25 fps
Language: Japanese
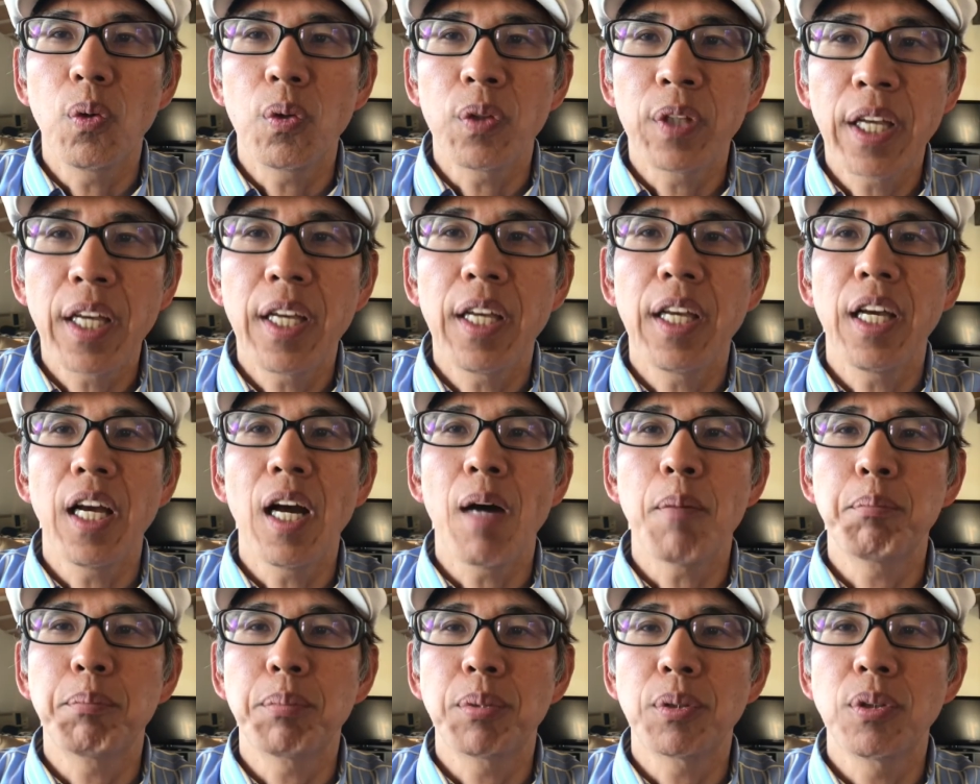ね
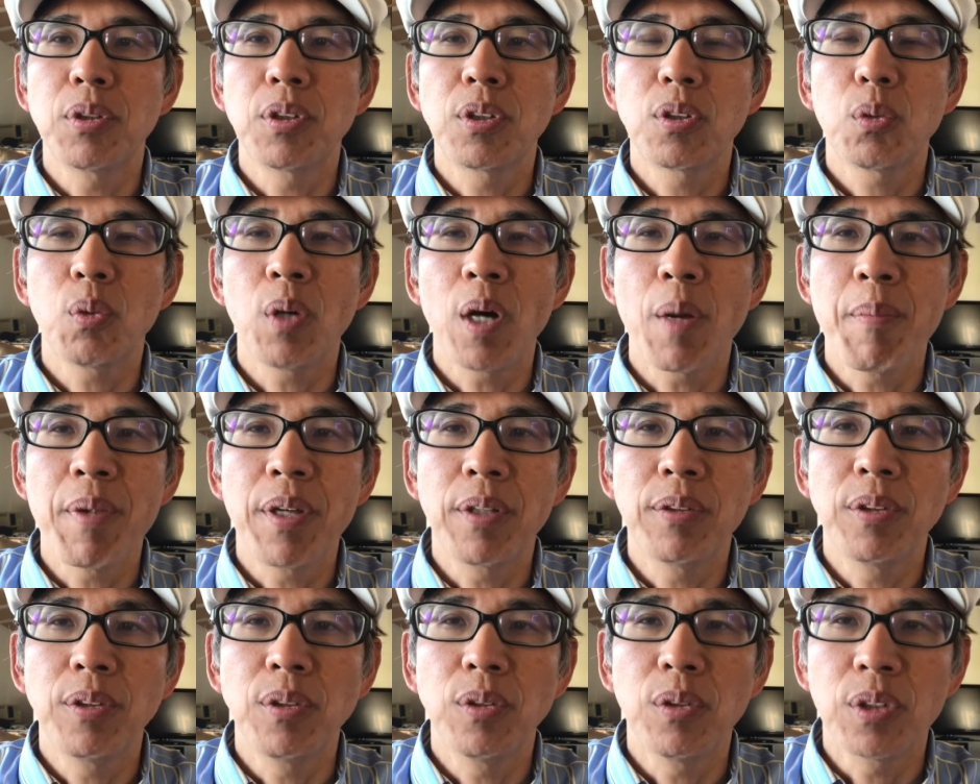アップルストア
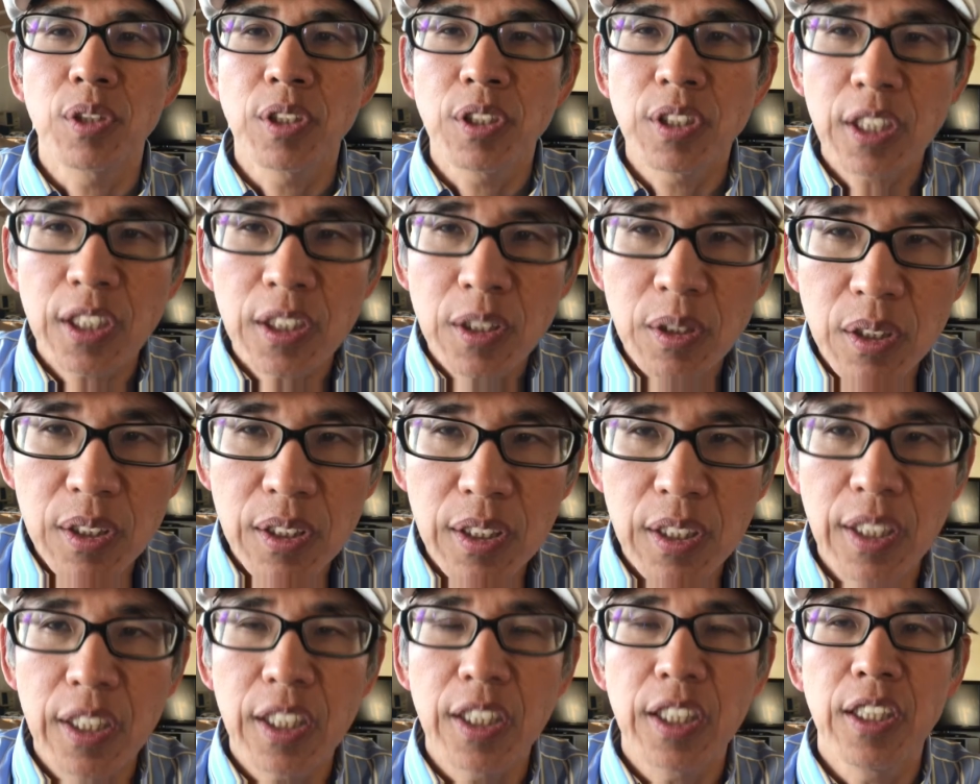巡りをして
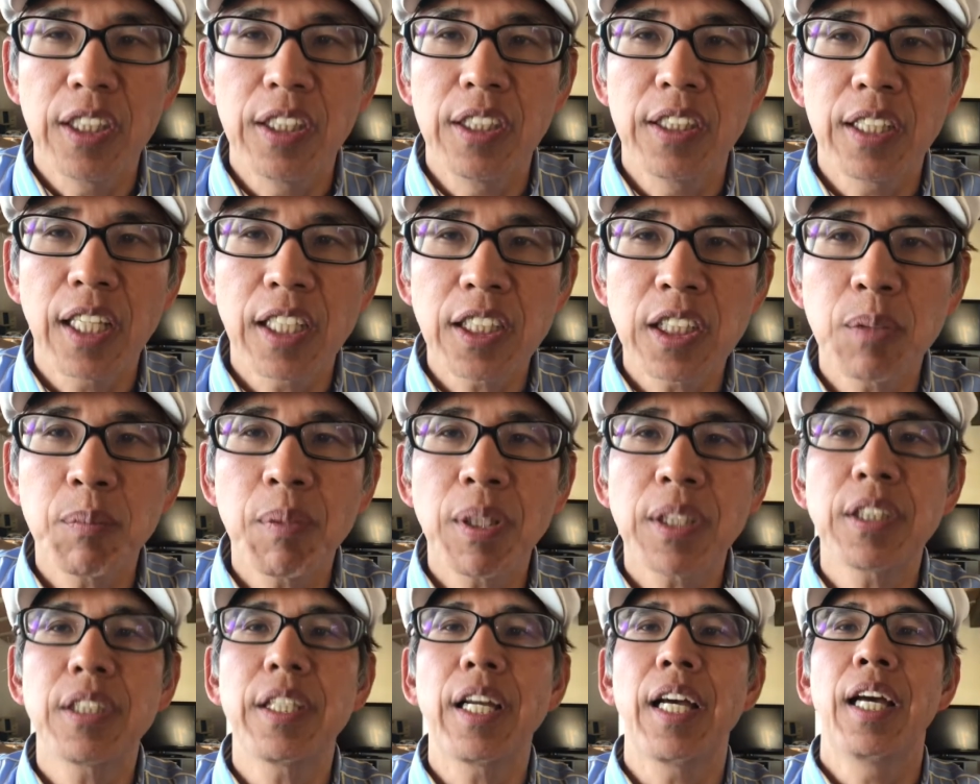えー、いたし
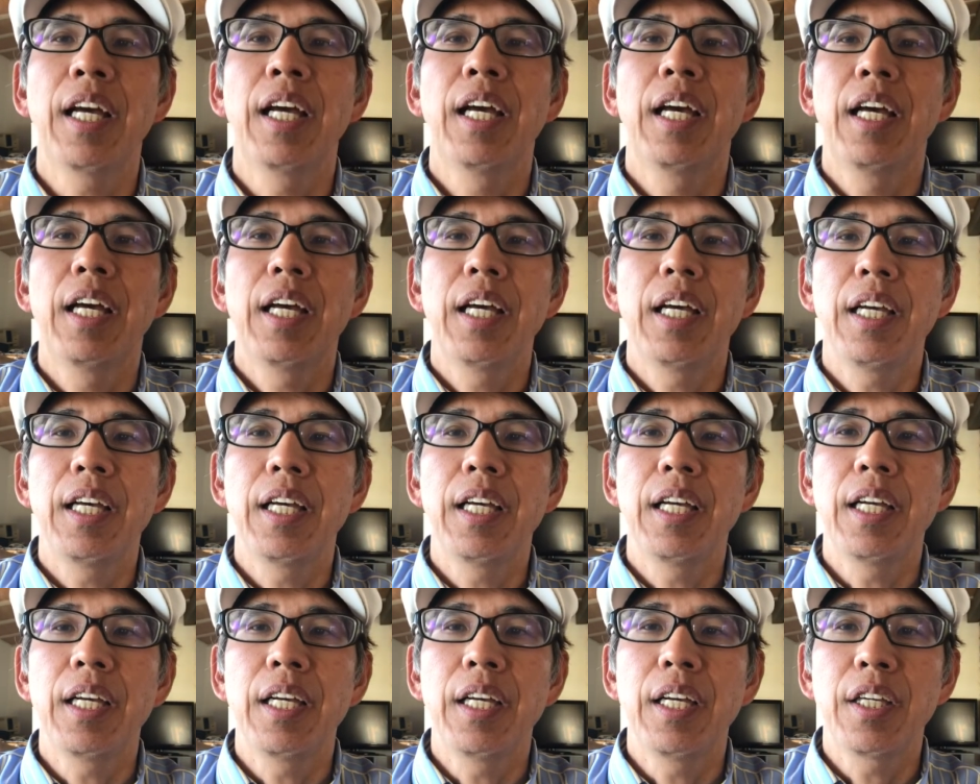まして、
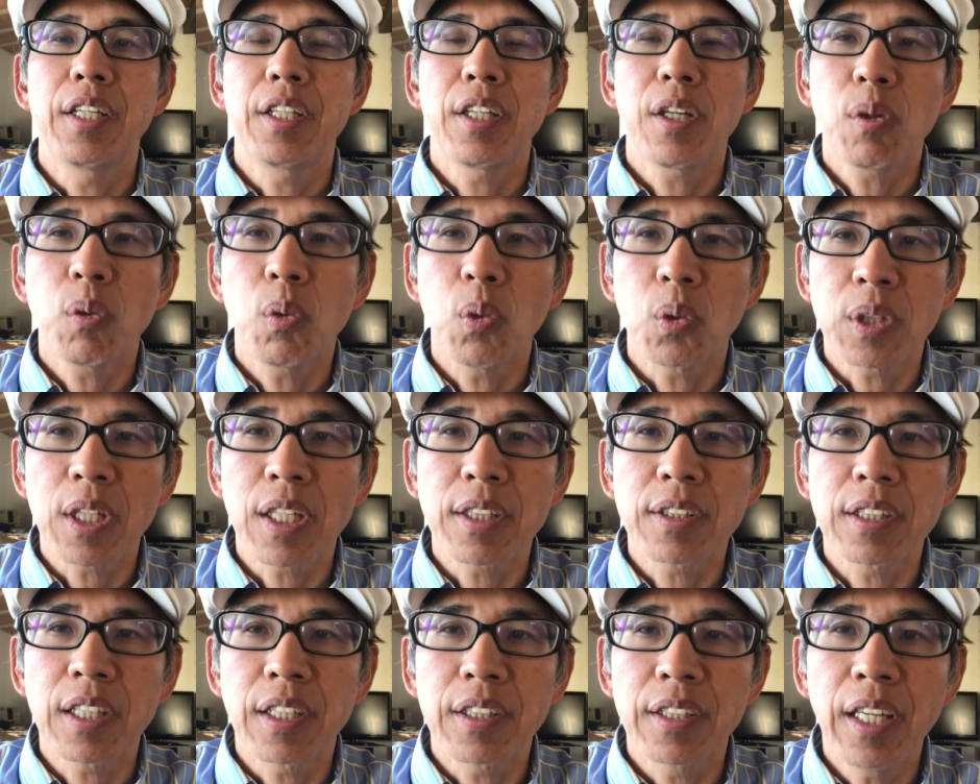えー、結構
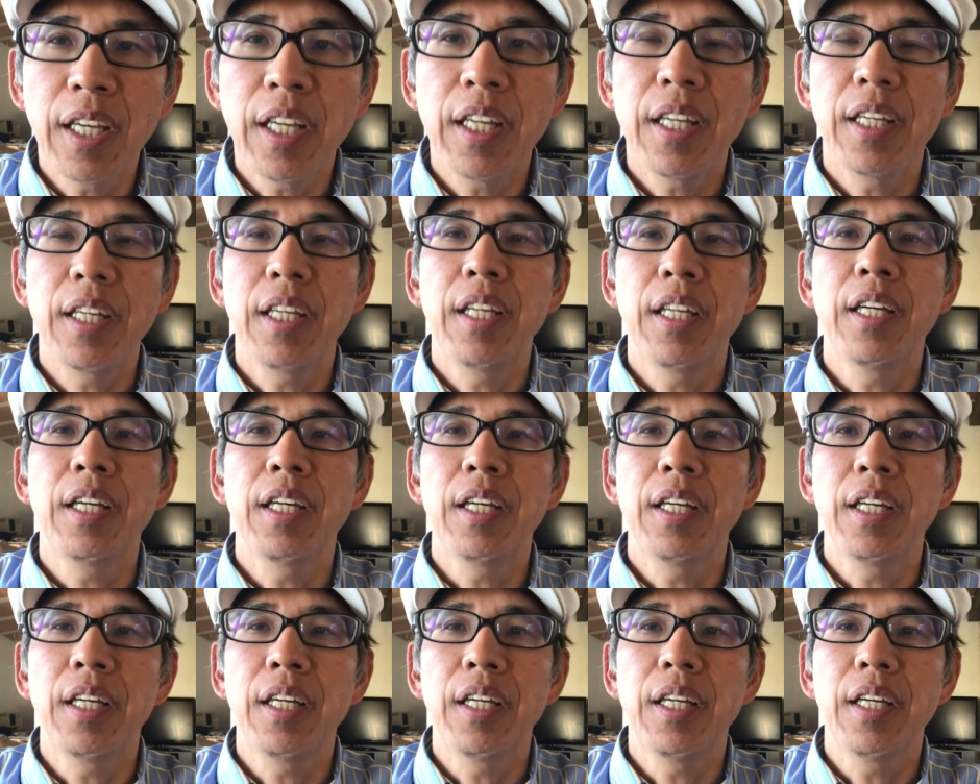たくさんね、
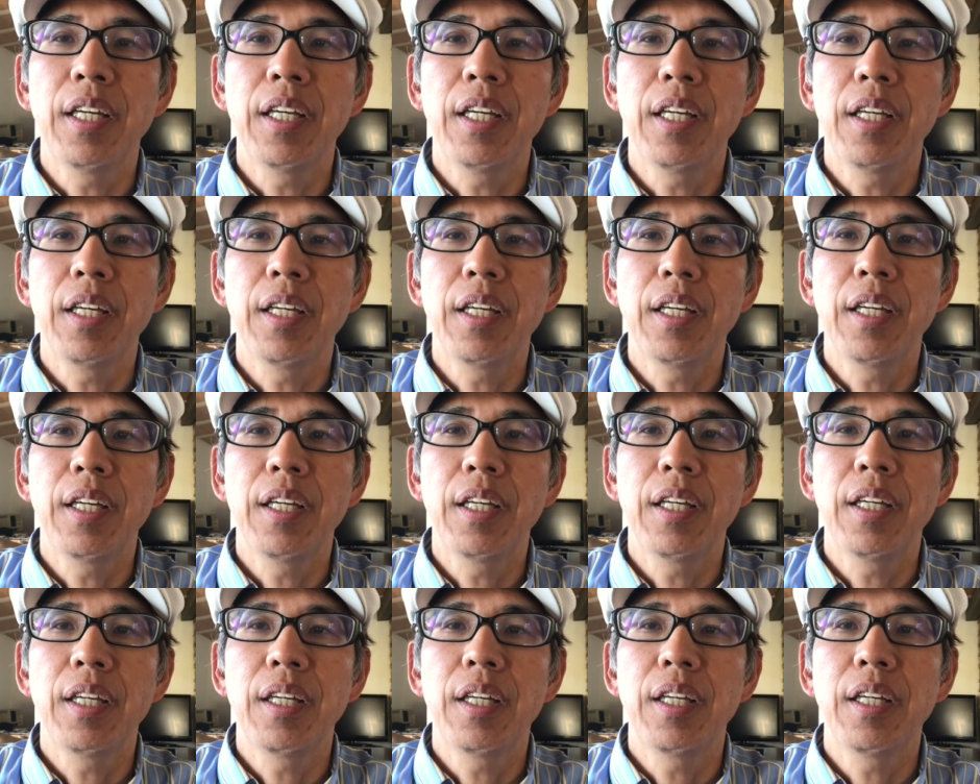
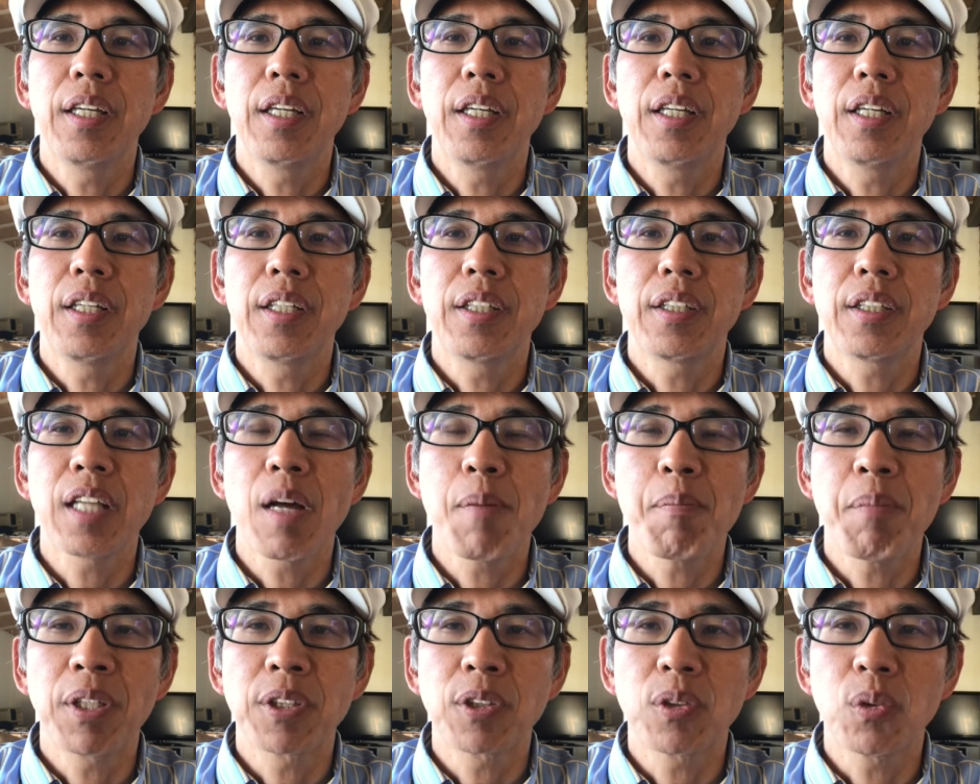
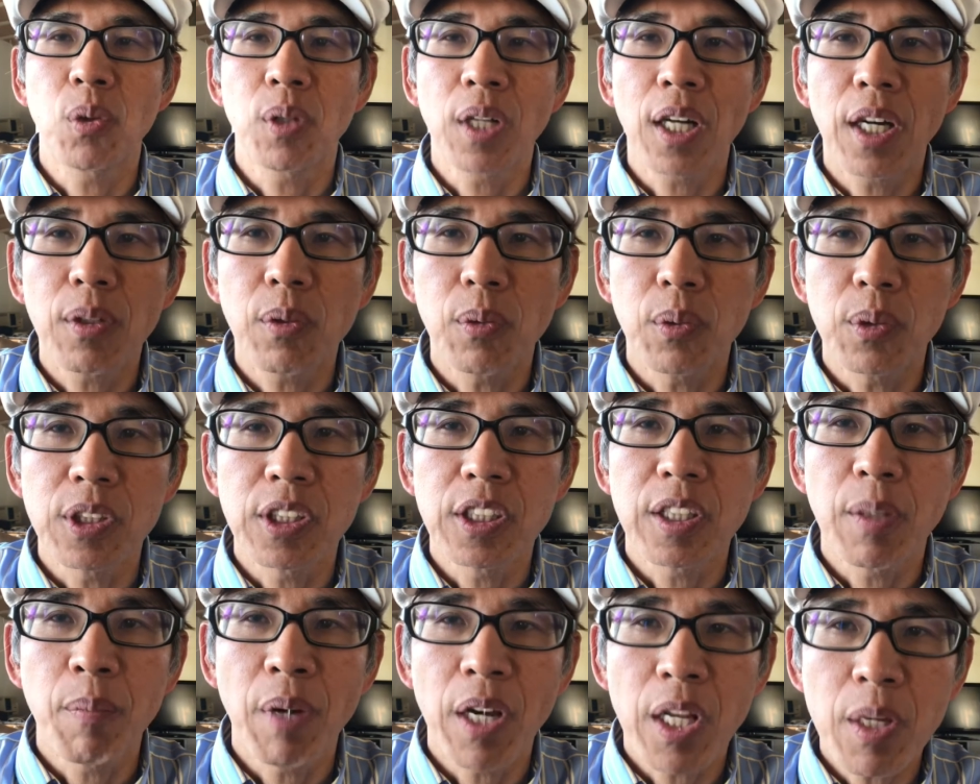えー、端末を確保
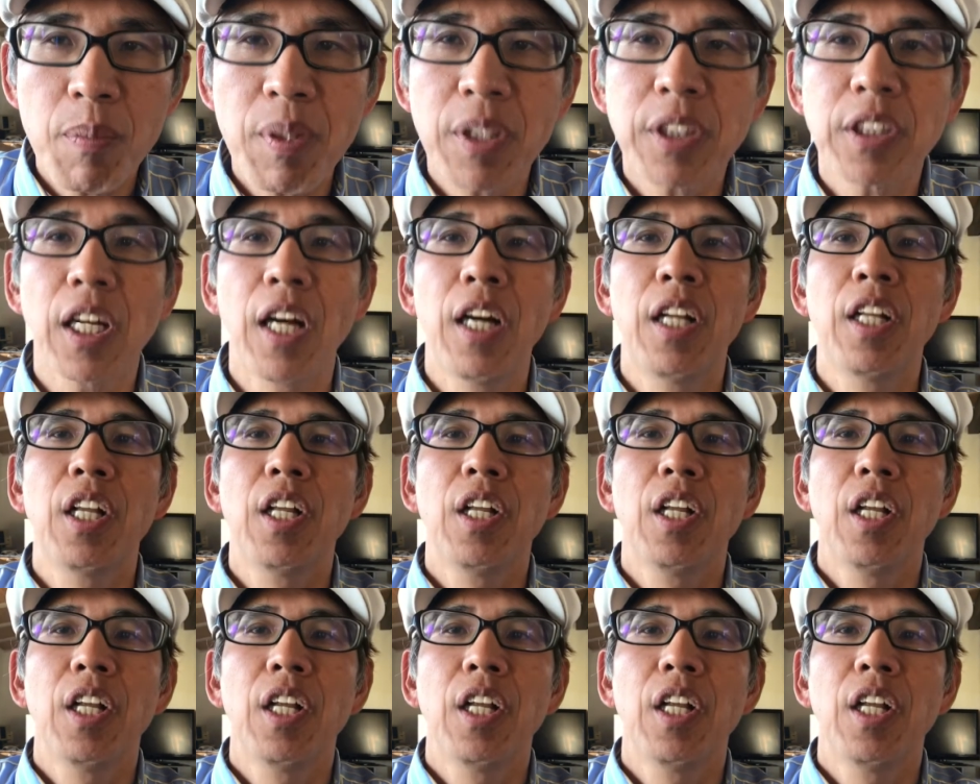してまいりました、